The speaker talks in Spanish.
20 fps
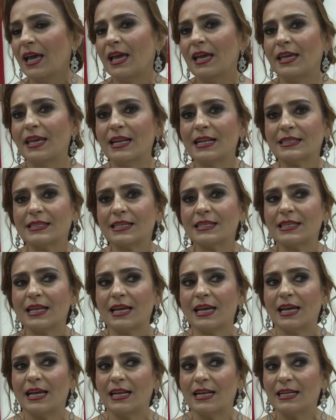Y en
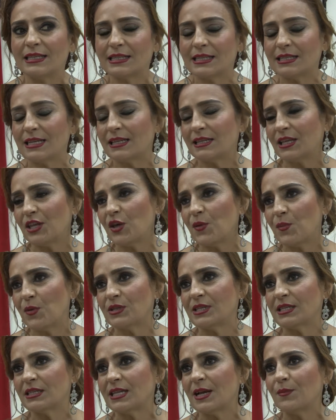este, en este sentido,
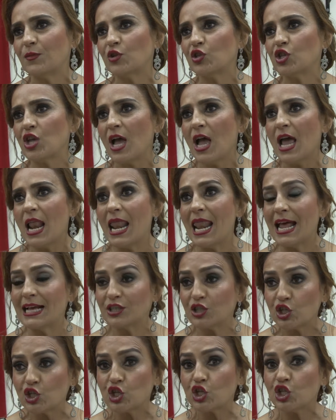pues estamos
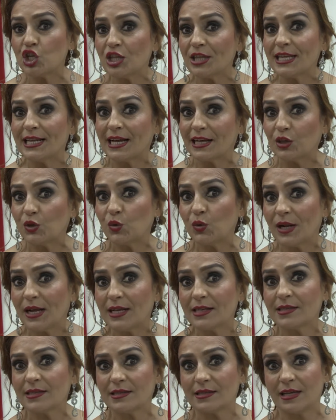las ocho
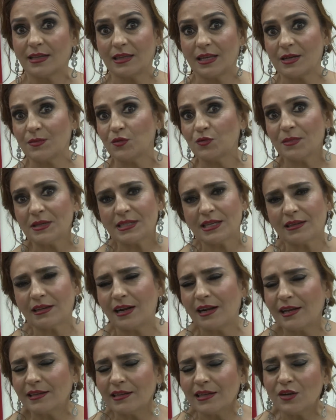sindicaturas que tenemos
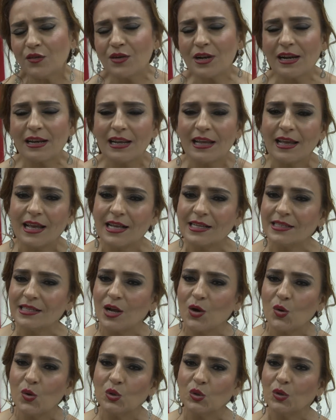Mazatlán, que tiene una
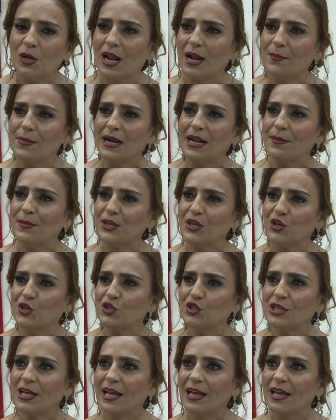riqueza cultural
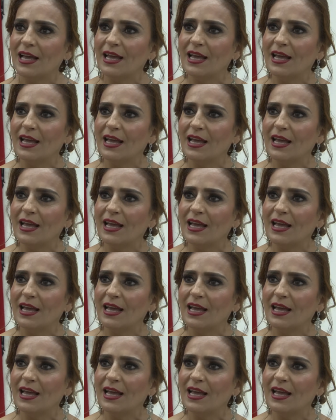maravillosa.